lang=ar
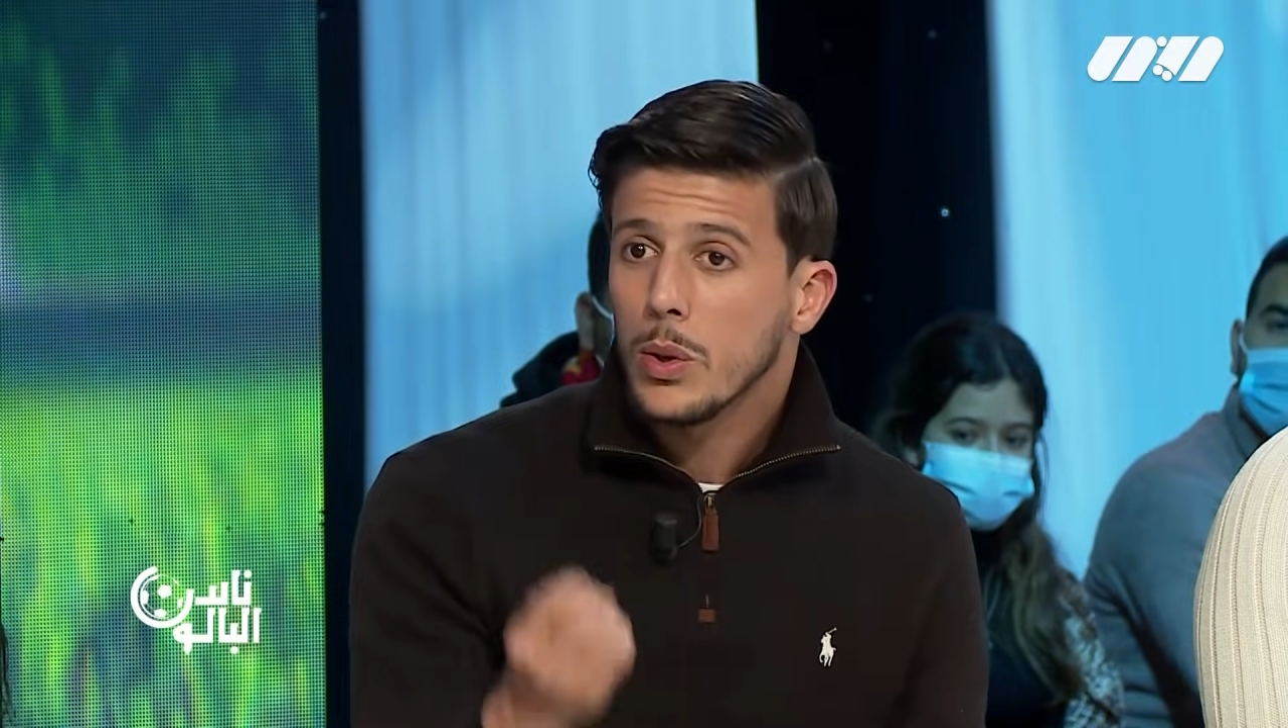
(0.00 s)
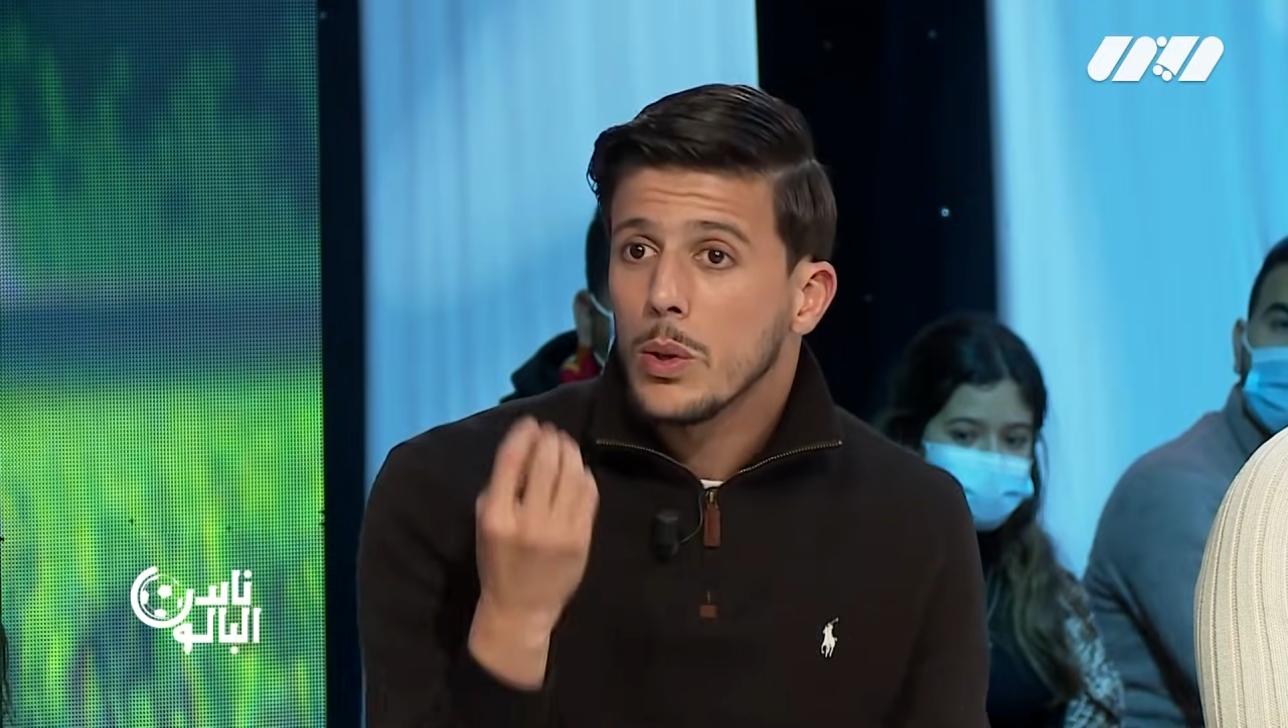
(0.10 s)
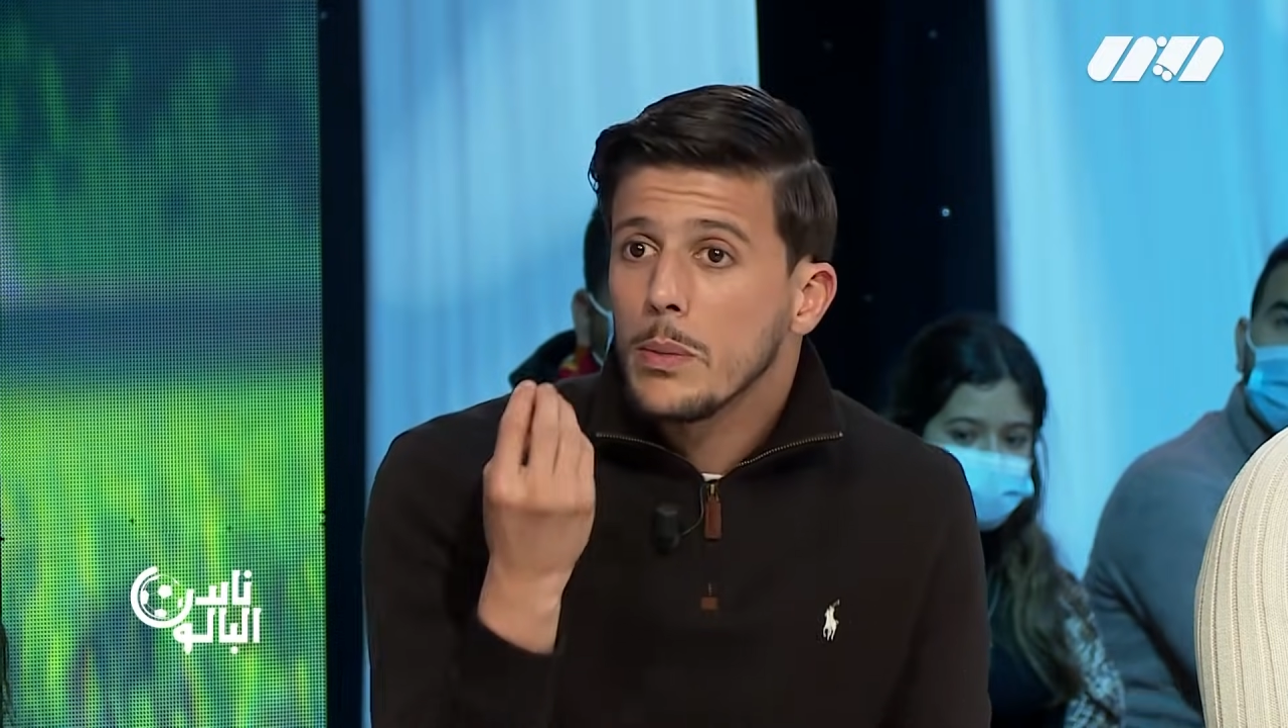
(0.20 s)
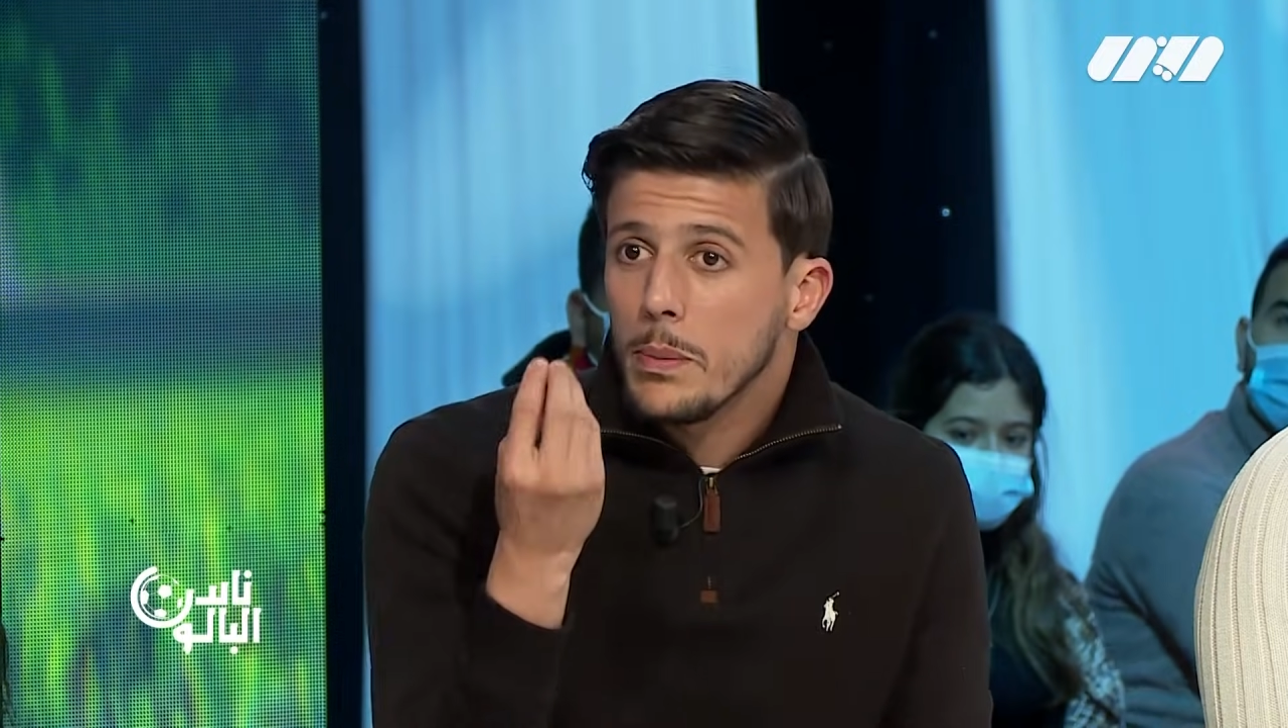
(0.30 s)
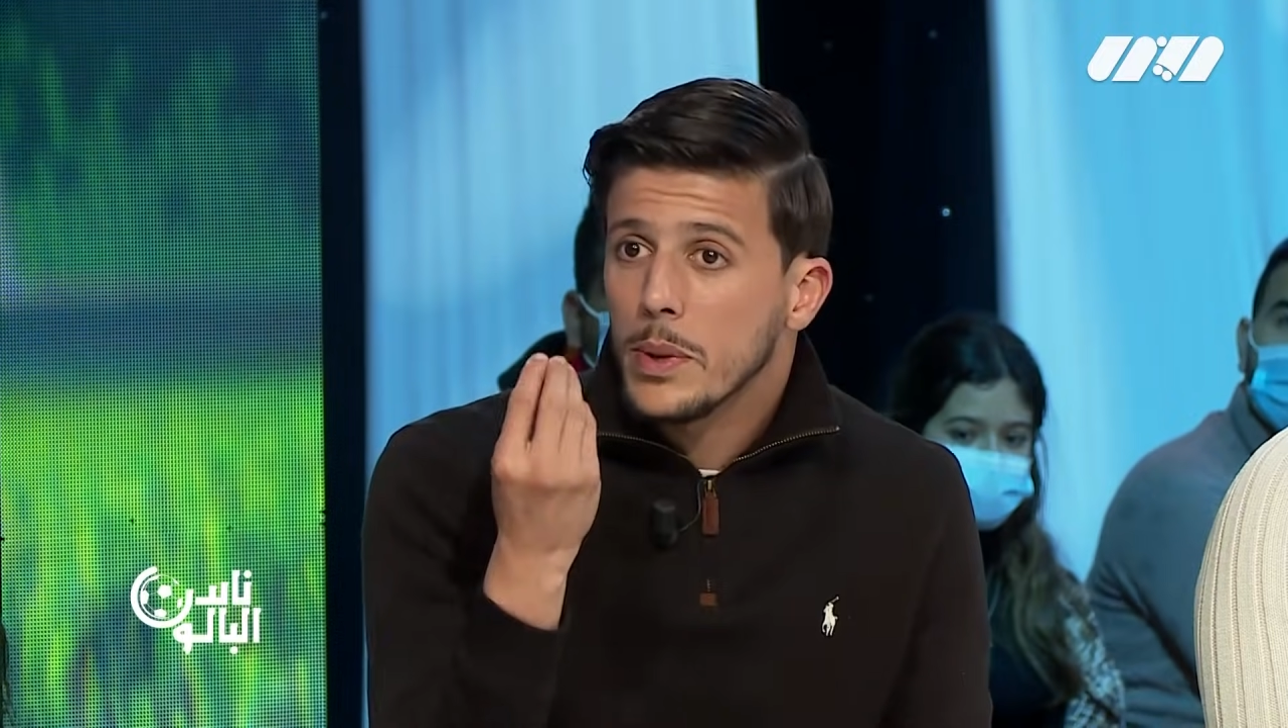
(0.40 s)
قلت
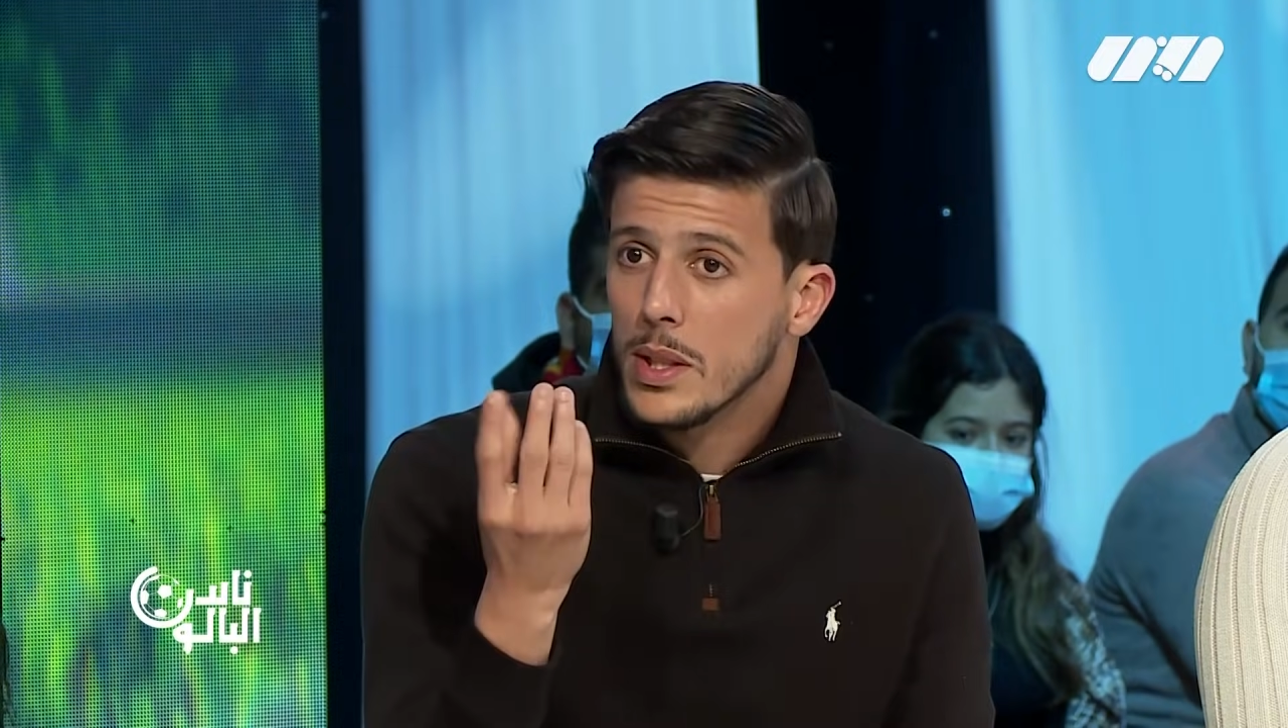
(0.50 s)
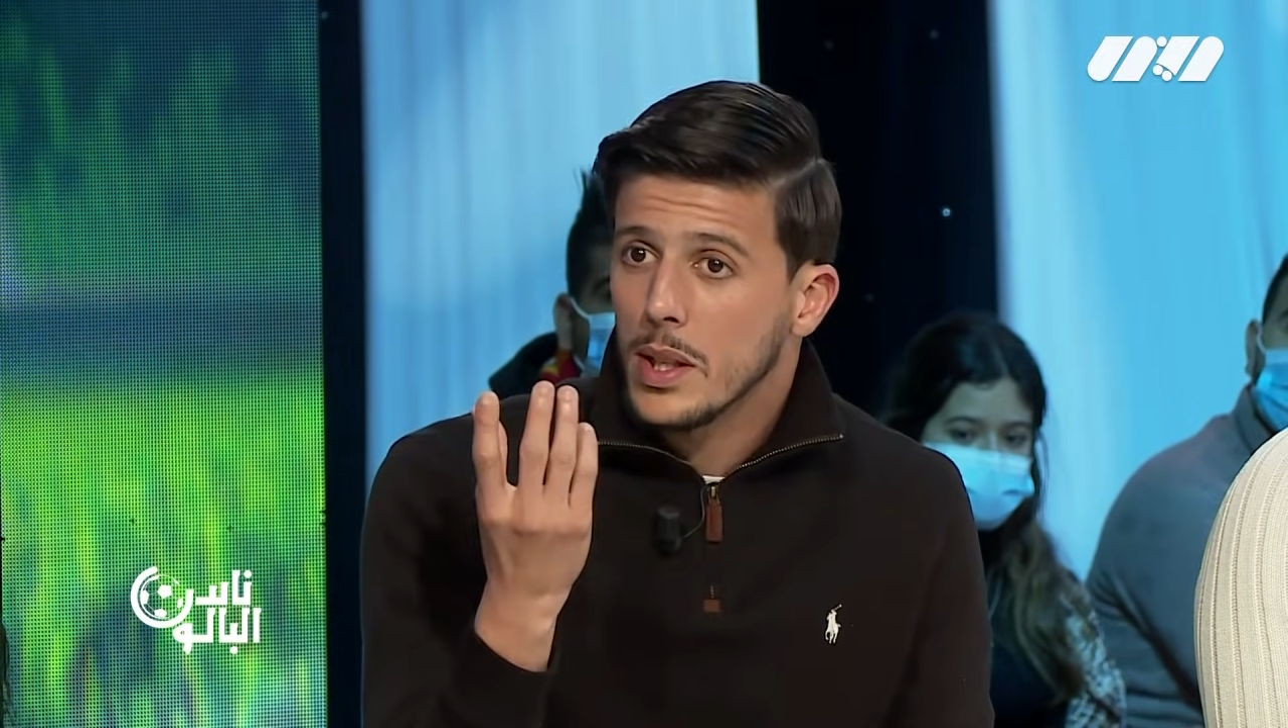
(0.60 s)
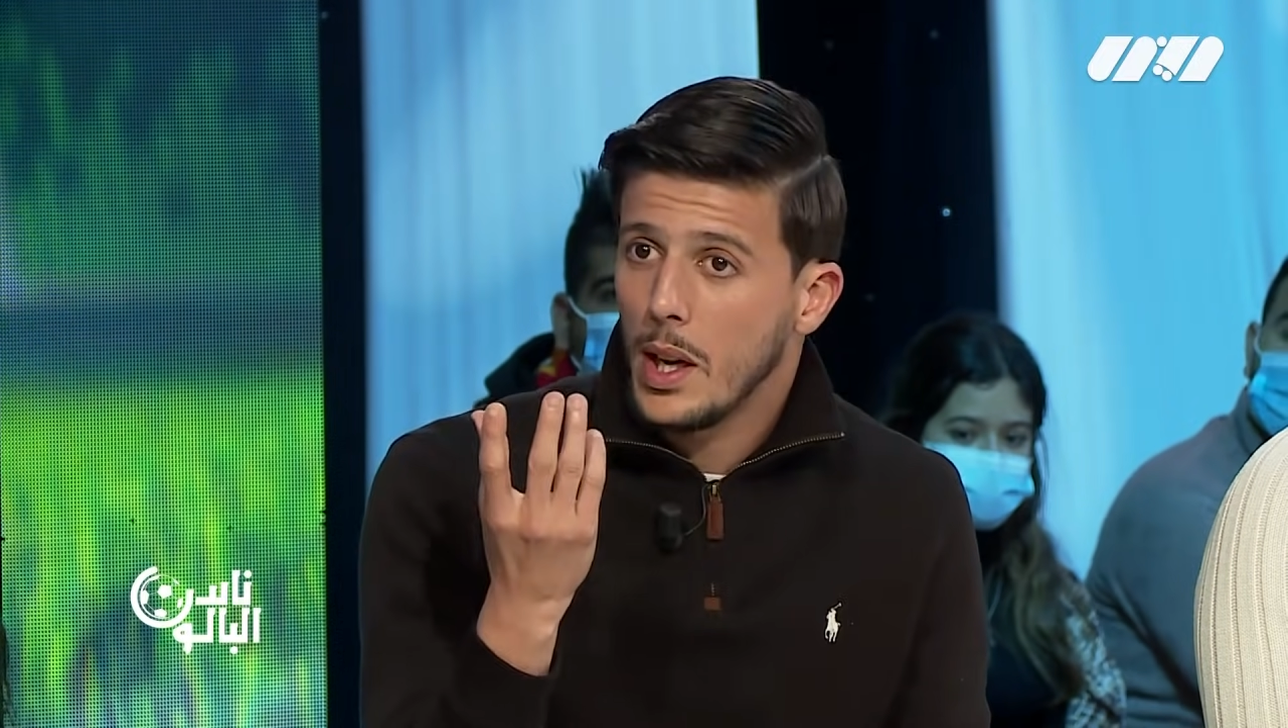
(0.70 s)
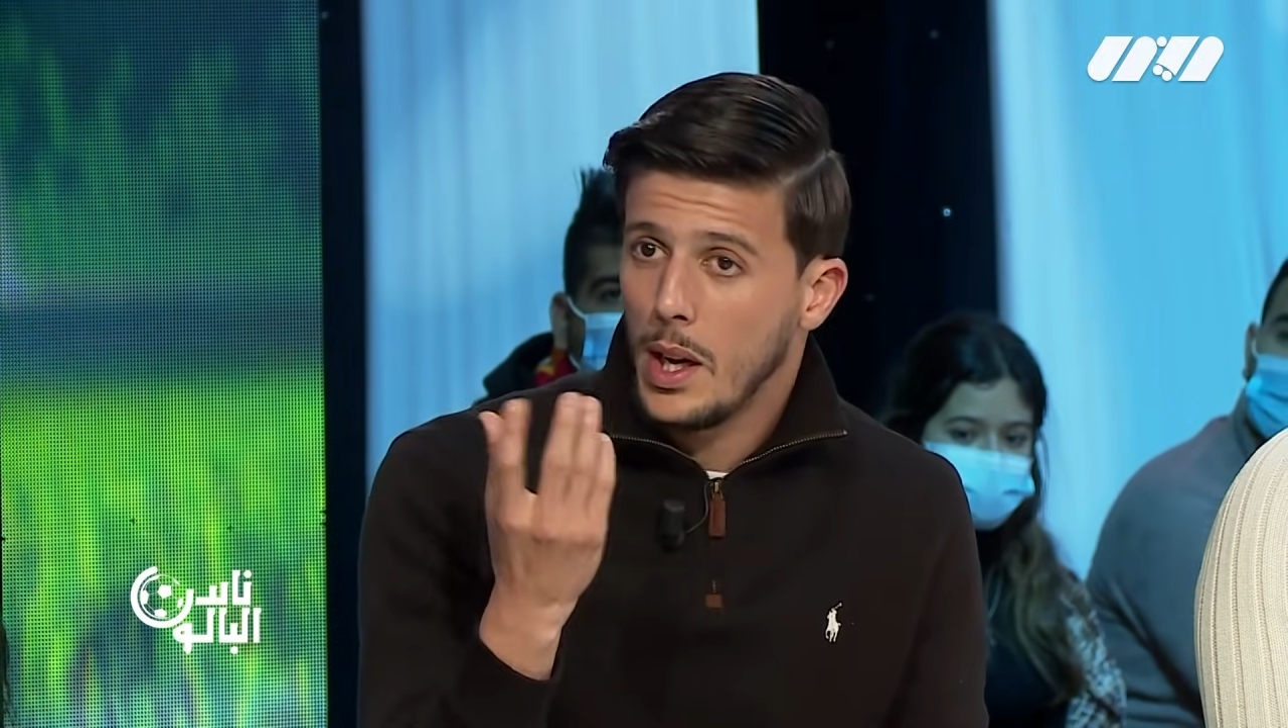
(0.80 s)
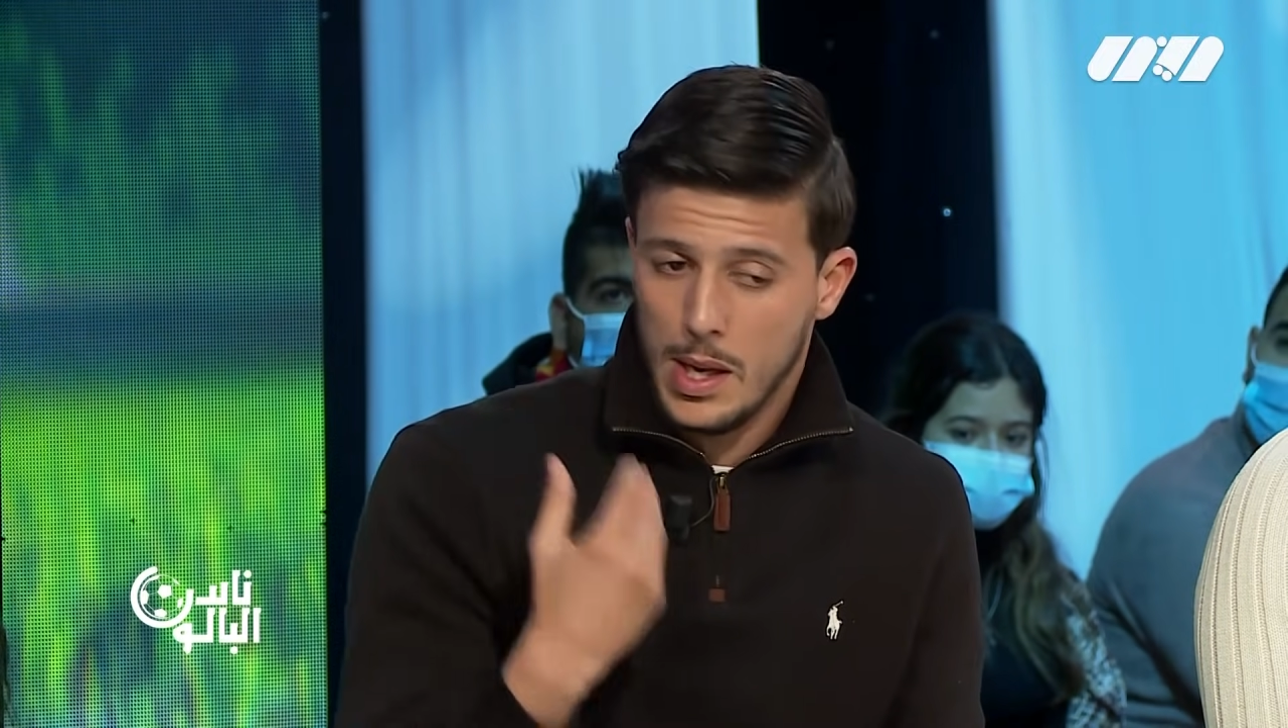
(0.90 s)
له مي بصح